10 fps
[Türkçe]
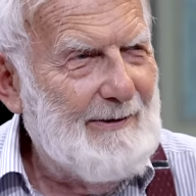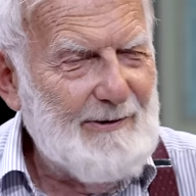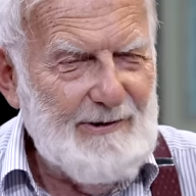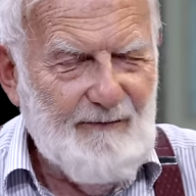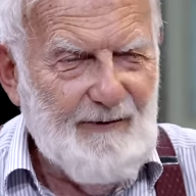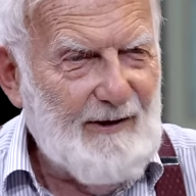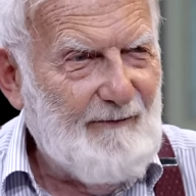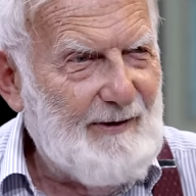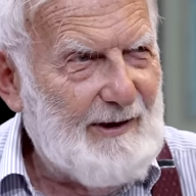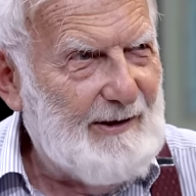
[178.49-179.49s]
İşte filan
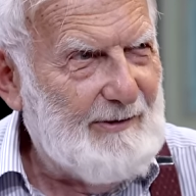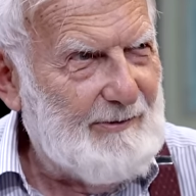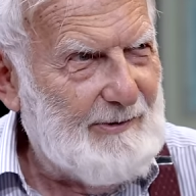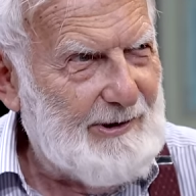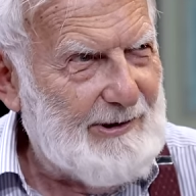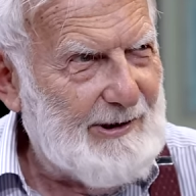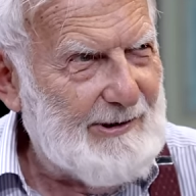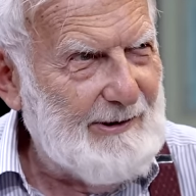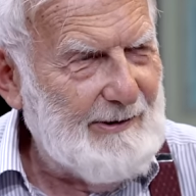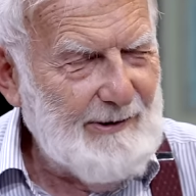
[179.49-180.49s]
filan
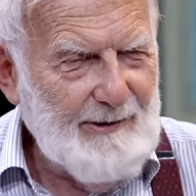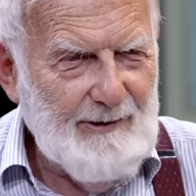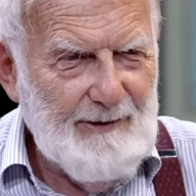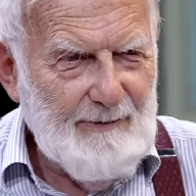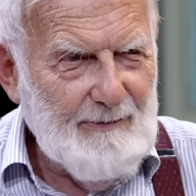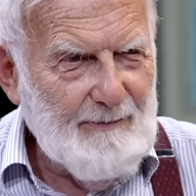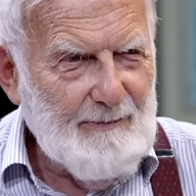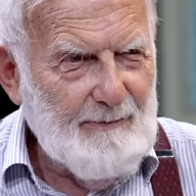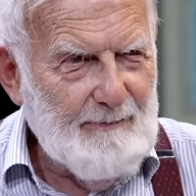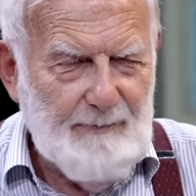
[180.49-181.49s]
yiyeceksin.
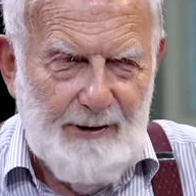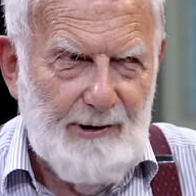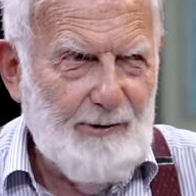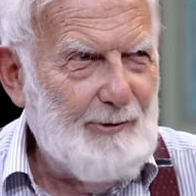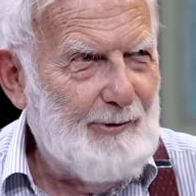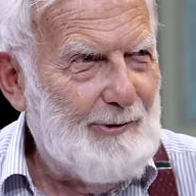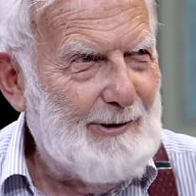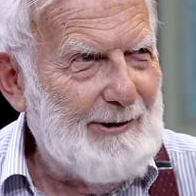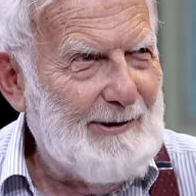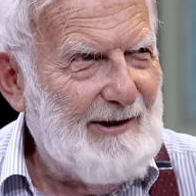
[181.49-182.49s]
Peki diyor o
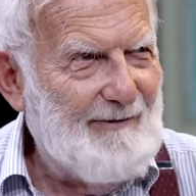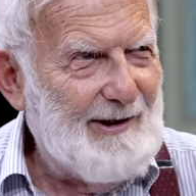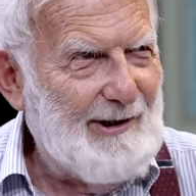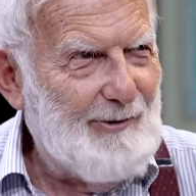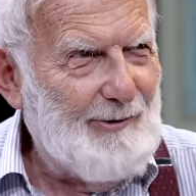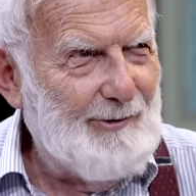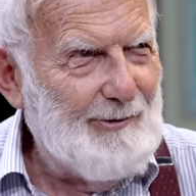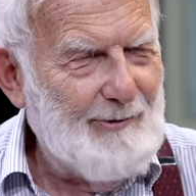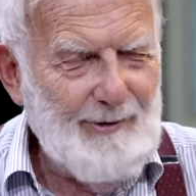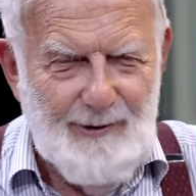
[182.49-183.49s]
da eve geliyor.